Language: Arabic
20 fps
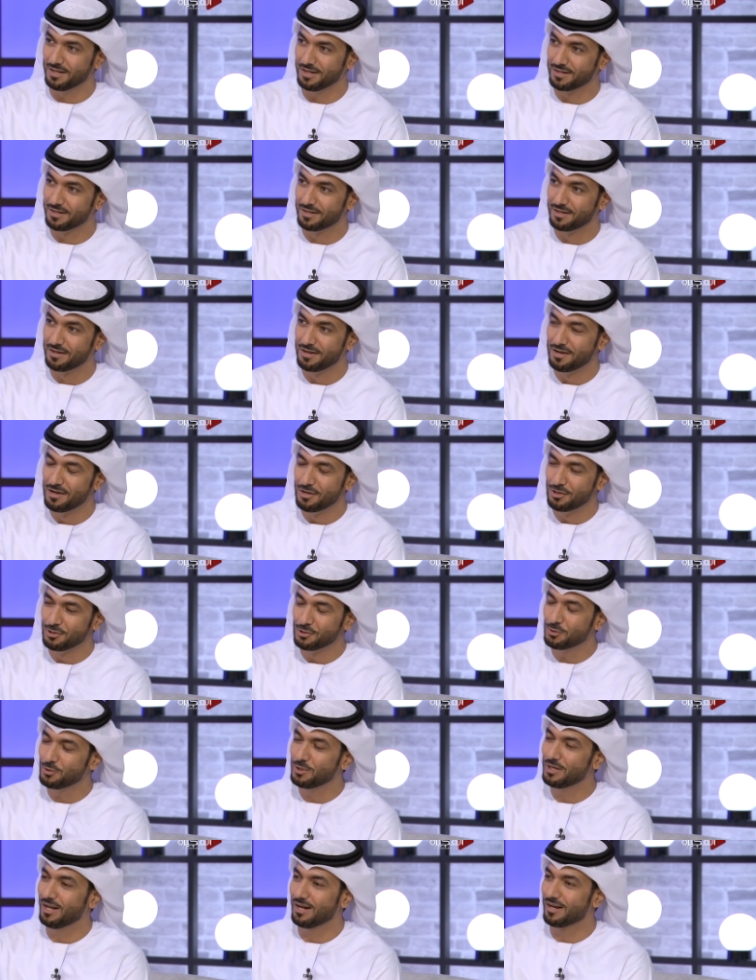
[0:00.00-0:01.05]
عنها
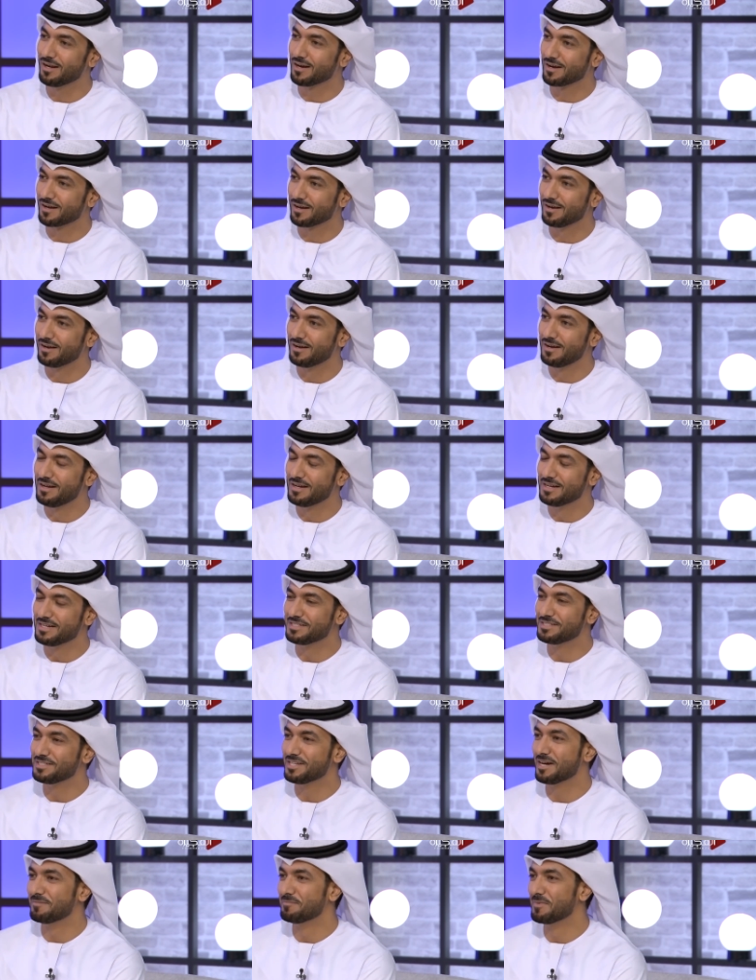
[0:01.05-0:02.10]
شو هي العلاقه
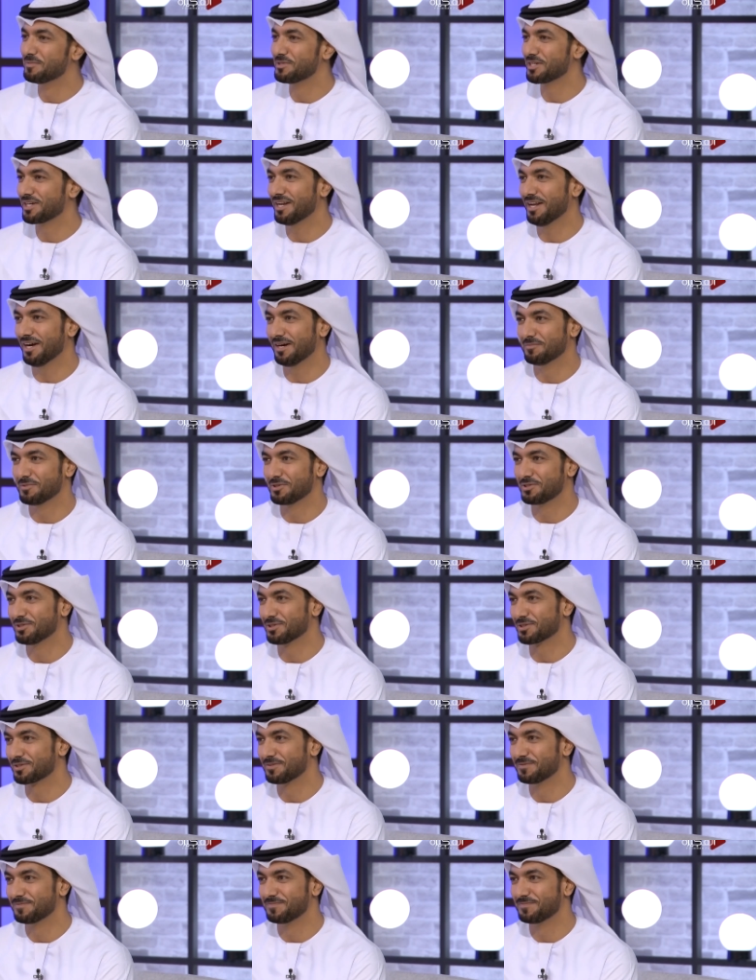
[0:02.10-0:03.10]
السامه بشكل عام دكتور